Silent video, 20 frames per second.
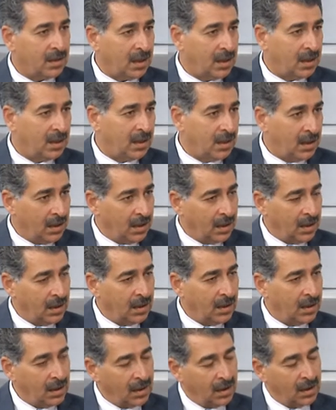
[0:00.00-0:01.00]
راح
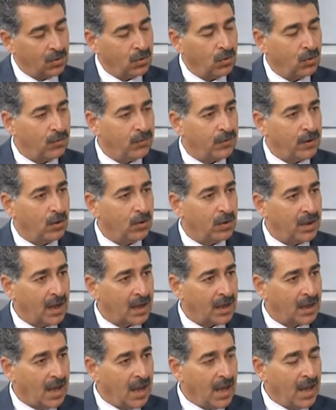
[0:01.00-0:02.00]
يكون في
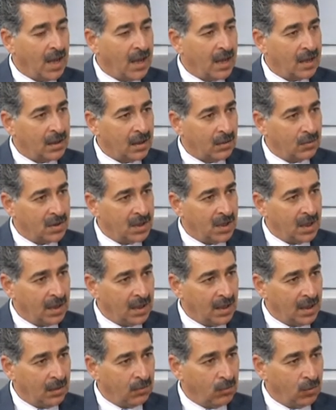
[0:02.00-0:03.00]
هناك توزيع
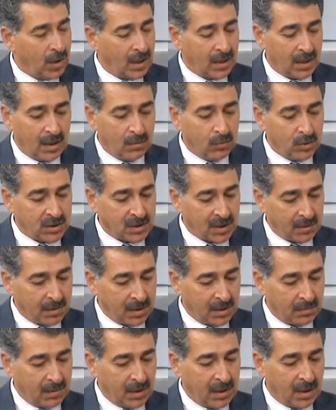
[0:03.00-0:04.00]
الأموال
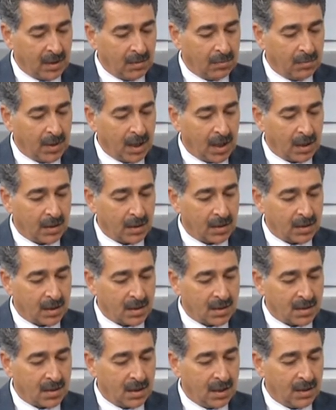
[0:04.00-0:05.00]
المرتبط بهذا
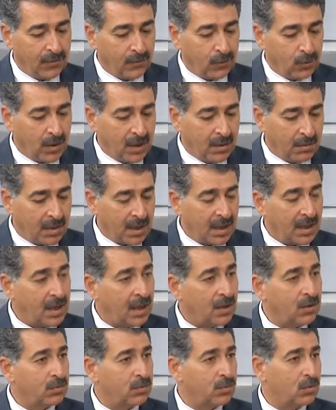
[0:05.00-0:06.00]
التصنيف واللي من
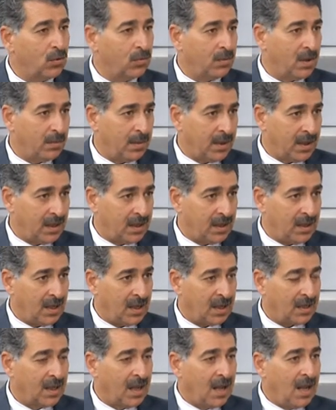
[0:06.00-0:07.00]
خلاله بتقوم
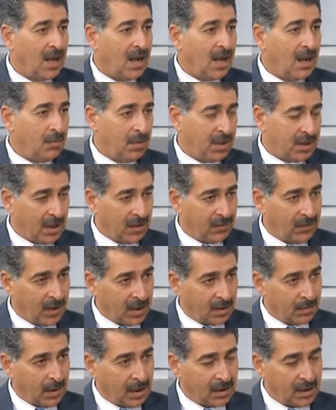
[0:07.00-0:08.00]
البلديات
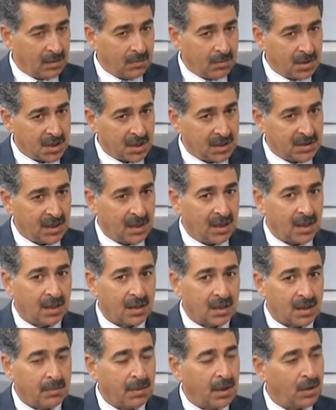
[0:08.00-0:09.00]
بتنفيذ بعض المشاريع
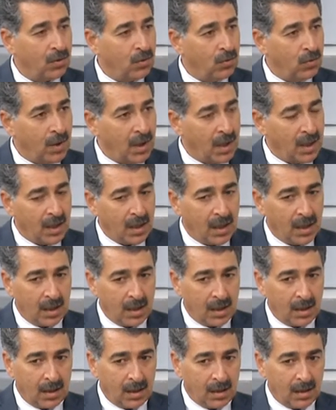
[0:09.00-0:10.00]
طبعا هو
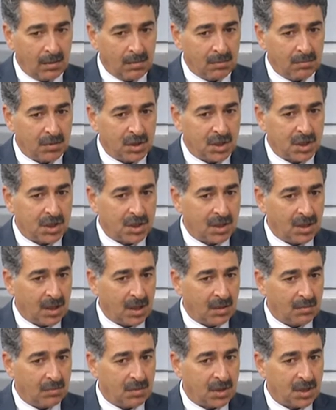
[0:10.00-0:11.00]
آه، مش
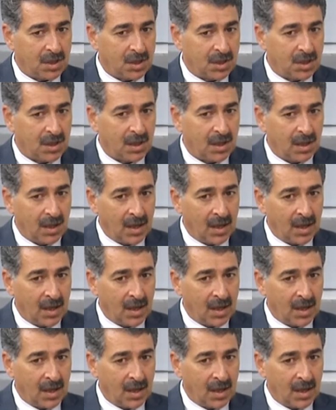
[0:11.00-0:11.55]
مش